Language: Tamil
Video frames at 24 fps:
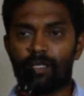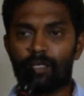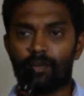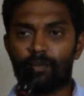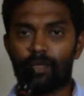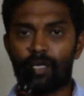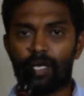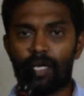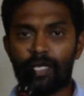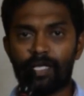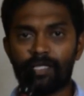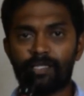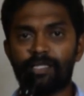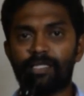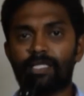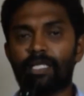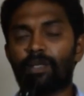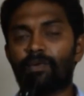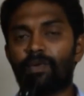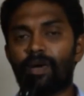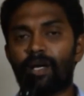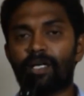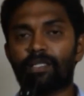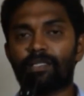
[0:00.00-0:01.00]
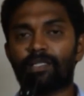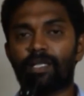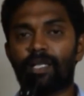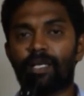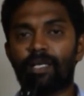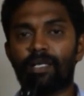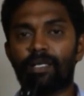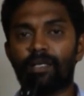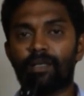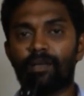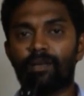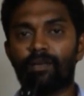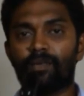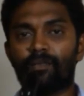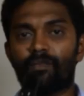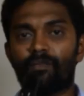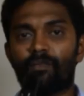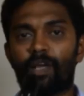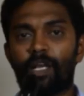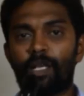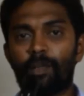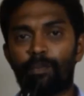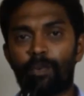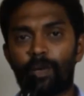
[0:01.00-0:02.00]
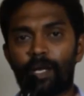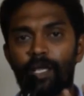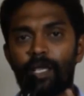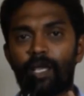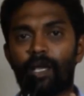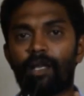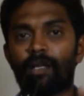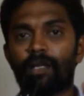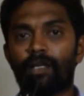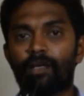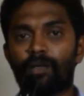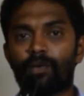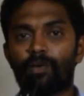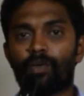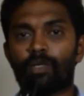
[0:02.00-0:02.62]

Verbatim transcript: நம்ம அரசு நிர்வாகத்தில் வெளிப்படையான